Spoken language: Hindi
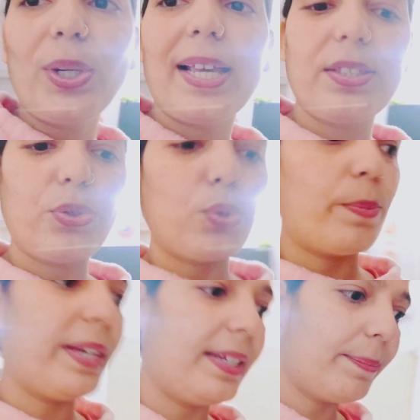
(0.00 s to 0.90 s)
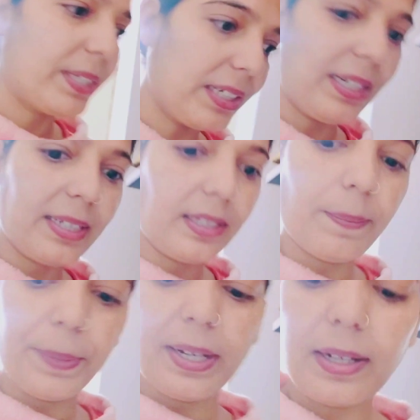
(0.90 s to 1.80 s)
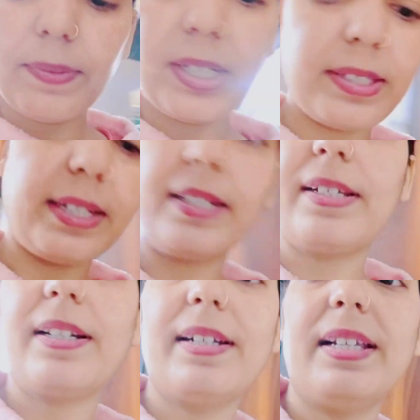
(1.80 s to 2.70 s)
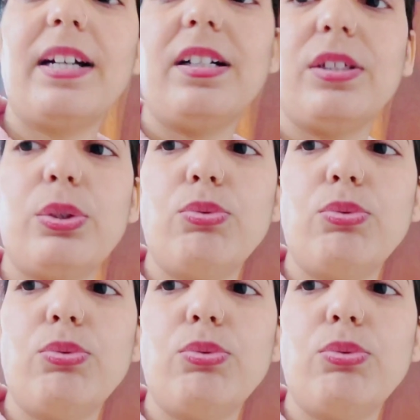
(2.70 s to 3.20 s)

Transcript: तो गैस जो मैंने बताया था अपना कवर्ड सेट करने का